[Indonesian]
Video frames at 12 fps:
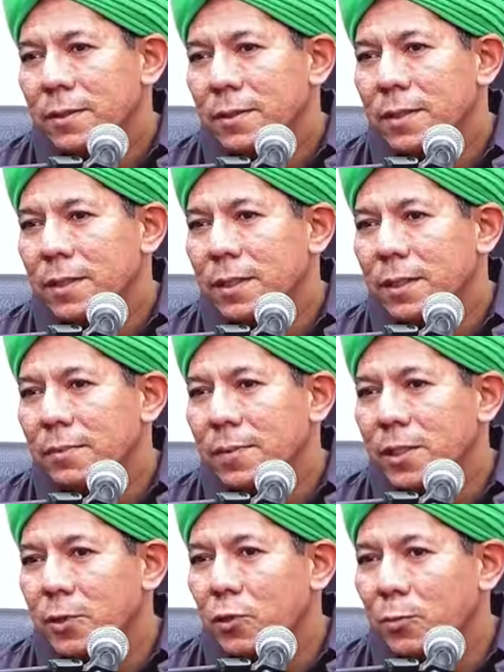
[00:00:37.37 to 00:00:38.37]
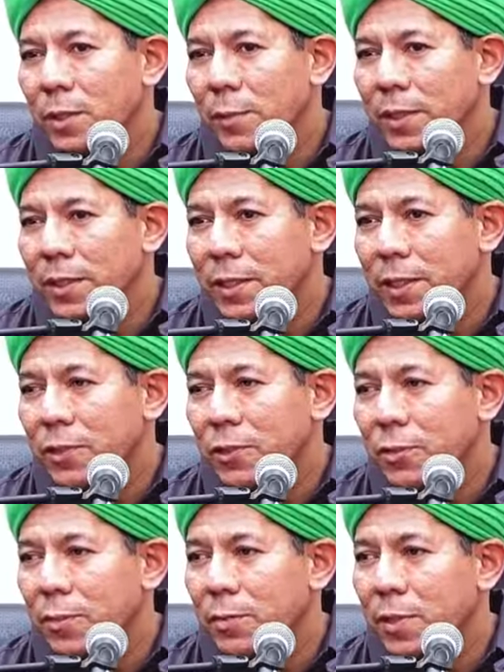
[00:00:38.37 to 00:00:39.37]
ketika beliau itu mendapatkan ayat
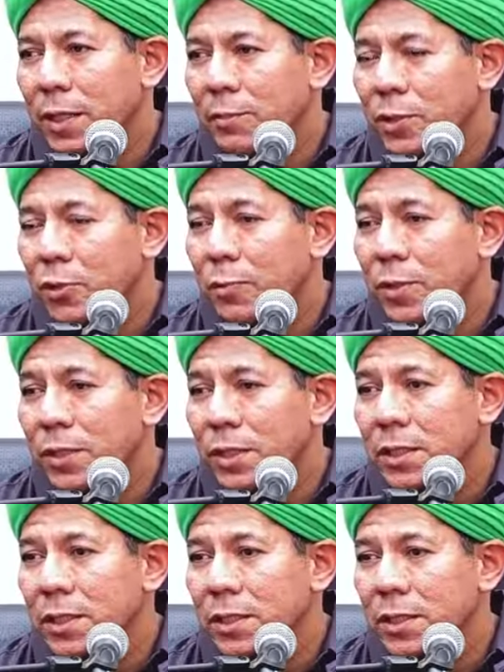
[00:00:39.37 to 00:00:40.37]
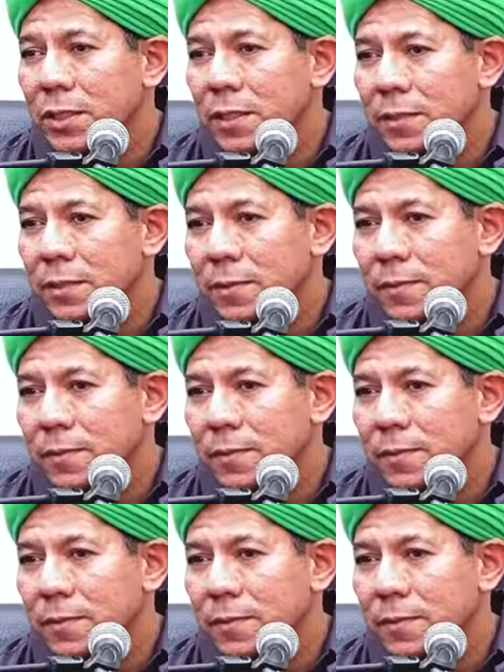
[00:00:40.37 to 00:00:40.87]
tersebut maka beliau itu berseri-seri